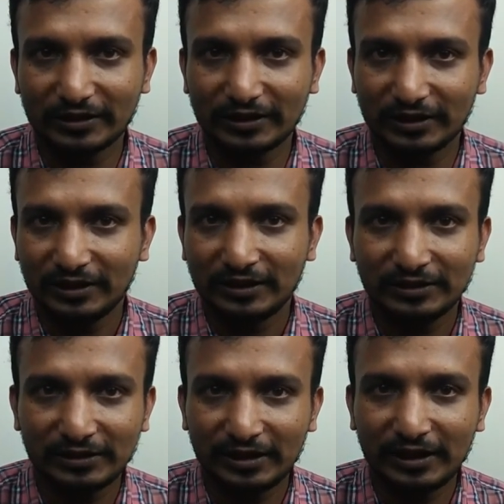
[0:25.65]
আসে
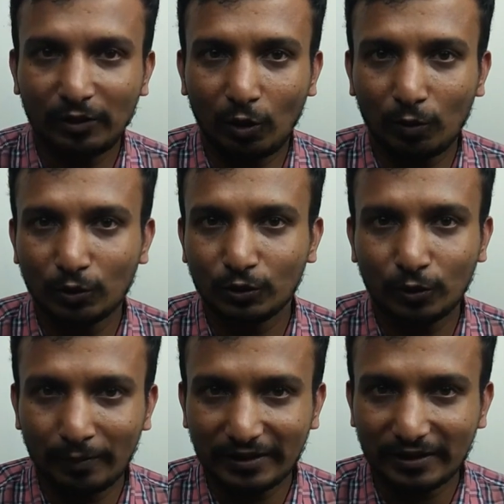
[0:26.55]
যে অমুকজন
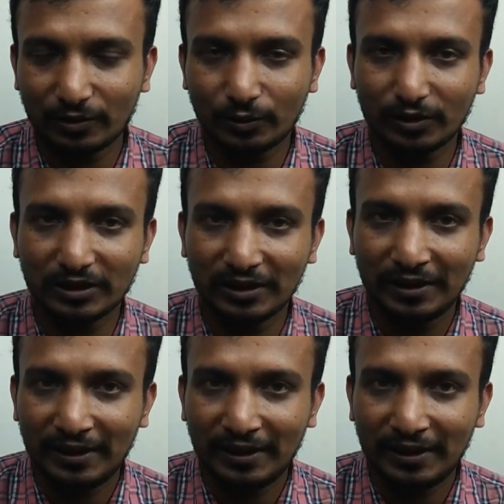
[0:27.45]
মেসেজ করছে